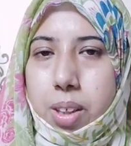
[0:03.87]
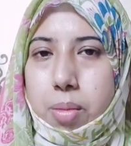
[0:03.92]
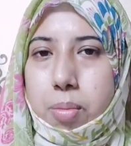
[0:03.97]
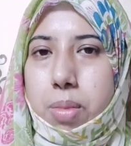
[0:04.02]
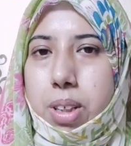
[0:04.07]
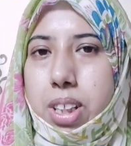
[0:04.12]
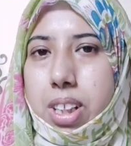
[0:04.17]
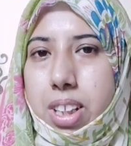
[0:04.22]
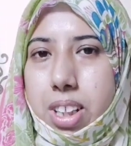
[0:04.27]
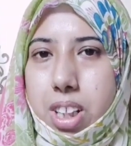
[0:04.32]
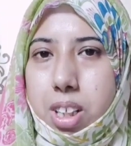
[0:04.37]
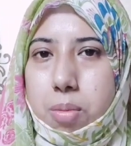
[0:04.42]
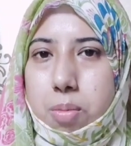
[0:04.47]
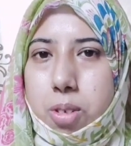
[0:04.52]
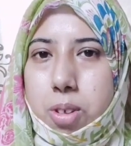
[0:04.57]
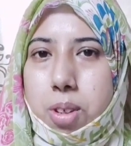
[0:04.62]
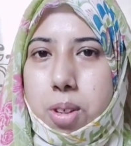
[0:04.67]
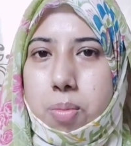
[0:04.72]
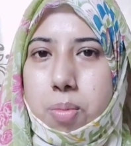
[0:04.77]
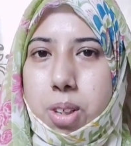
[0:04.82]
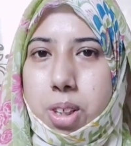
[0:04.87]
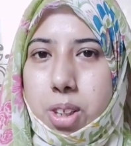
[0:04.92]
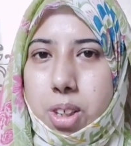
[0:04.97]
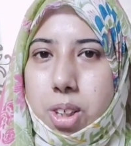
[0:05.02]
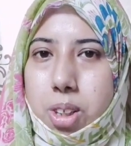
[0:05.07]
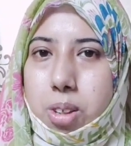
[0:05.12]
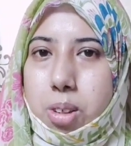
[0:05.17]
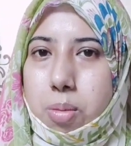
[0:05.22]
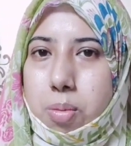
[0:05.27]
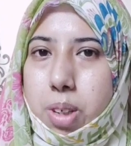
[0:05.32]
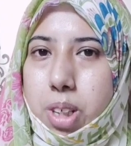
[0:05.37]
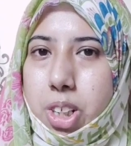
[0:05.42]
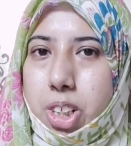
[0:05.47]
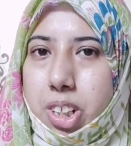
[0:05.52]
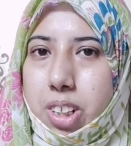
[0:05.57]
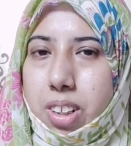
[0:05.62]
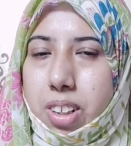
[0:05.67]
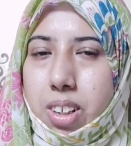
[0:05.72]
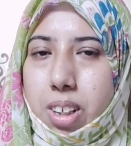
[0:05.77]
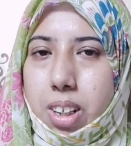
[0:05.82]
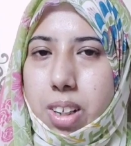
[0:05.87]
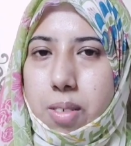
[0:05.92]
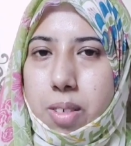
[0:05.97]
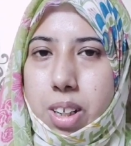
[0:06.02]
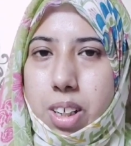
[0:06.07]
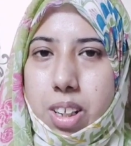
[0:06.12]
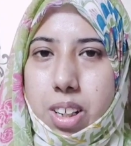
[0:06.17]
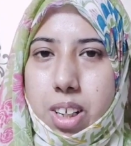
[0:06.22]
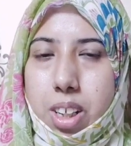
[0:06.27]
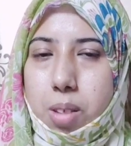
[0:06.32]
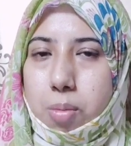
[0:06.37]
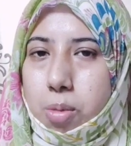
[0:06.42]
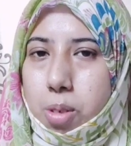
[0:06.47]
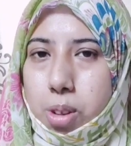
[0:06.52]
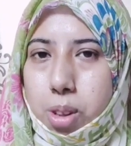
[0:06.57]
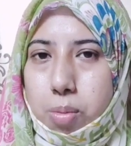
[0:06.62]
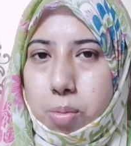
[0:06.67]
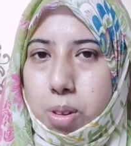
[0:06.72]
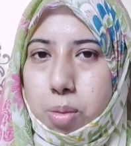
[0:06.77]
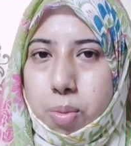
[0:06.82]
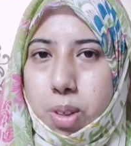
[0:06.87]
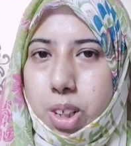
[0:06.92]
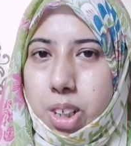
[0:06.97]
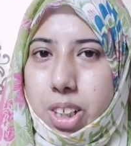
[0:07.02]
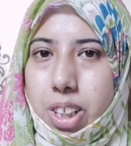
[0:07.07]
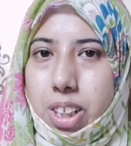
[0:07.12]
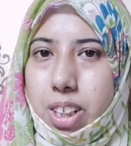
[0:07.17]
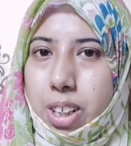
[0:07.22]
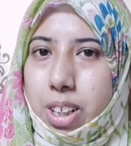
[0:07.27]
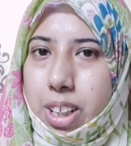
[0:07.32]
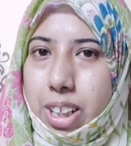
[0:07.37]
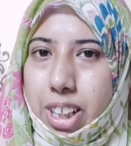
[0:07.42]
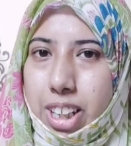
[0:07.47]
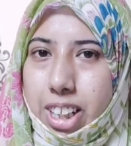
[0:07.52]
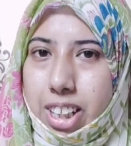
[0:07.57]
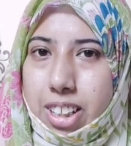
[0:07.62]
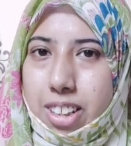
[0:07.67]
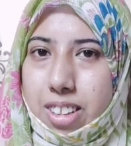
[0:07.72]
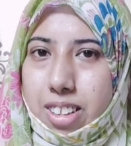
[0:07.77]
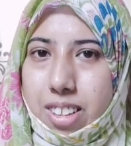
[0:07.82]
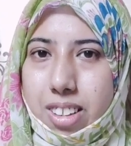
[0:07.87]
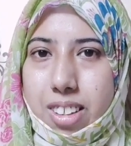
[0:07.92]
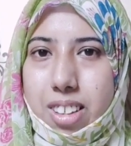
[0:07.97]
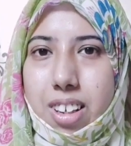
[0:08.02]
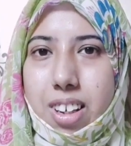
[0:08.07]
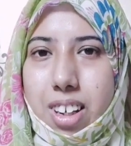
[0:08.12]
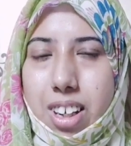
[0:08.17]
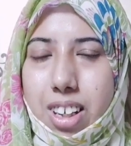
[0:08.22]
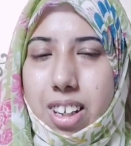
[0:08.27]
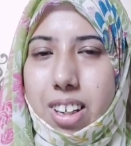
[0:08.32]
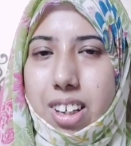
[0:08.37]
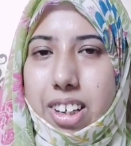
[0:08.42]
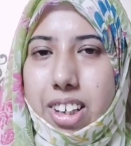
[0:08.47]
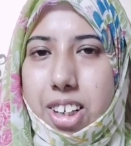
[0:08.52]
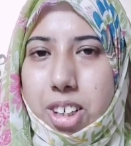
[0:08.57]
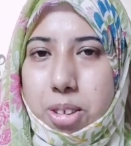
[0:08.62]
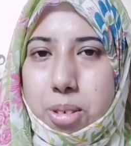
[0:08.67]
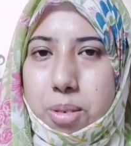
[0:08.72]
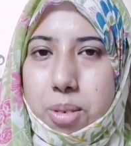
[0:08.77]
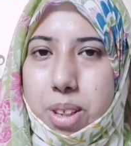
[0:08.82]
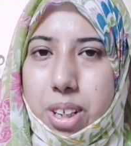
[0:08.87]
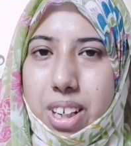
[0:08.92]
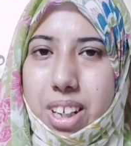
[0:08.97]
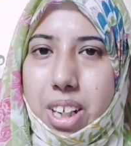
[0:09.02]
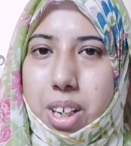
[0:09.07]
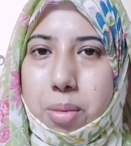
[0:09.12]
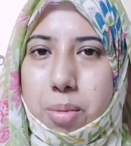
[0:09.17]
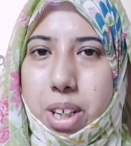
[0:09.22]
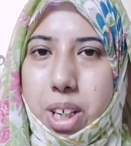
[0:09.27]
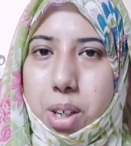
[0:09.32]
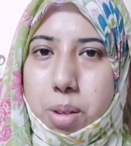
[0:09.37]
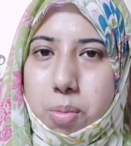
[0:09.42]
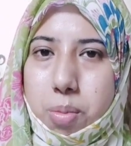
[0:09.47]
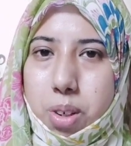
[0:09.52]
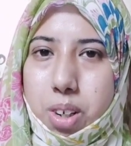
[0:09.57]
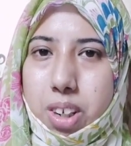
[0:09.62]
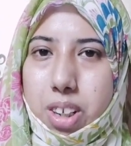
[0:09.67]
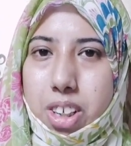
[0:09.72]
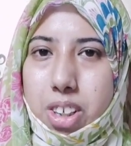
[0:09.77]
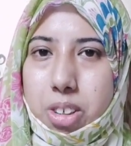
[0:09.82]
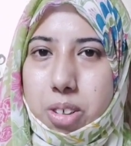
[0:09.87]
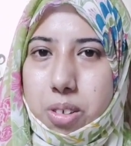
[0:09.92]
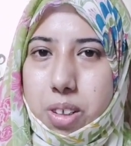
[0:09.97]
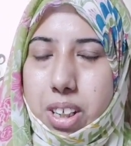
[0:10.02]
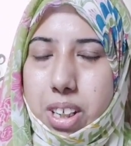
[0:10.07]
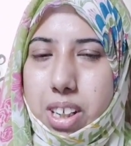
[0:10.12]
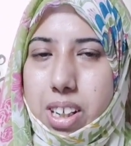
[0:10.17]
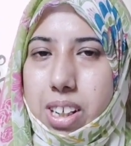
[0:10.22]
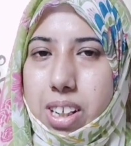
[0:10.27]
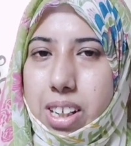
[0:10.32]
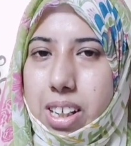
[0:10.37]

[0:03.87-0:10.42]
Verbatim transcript: बदलता मौसम किस किस को परेशान करने वाला है मौसम तो परेशान नहीं कर सकता हाँ ये ज़रूर है कि हमारी बॉडी जो है